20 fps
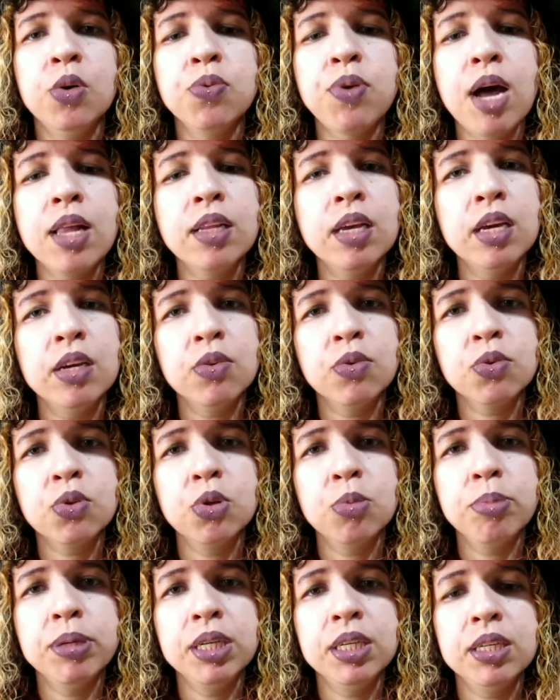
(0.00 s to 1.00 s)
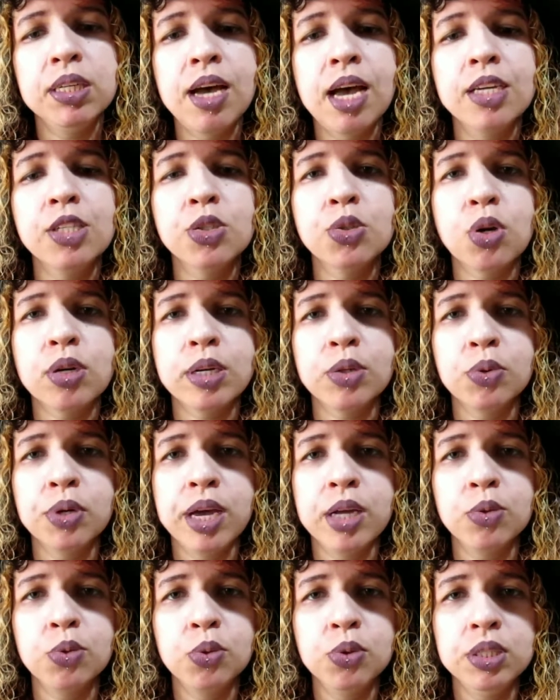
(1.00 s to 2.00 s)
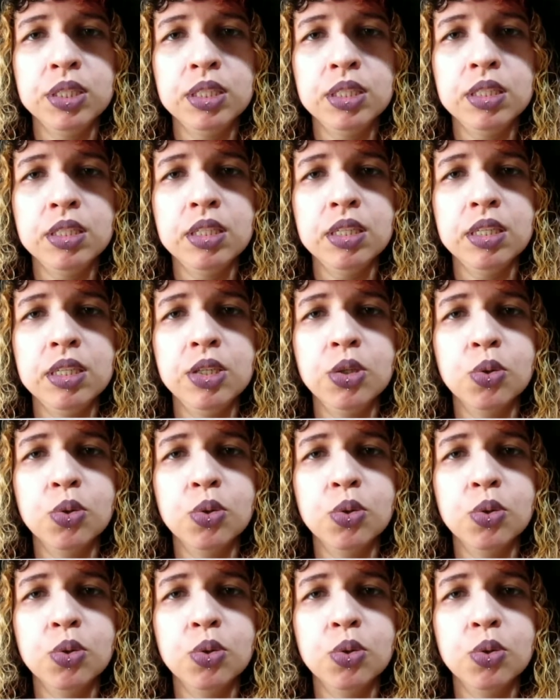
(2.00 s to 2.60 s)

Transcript: eu falei sobre a história do Halloween,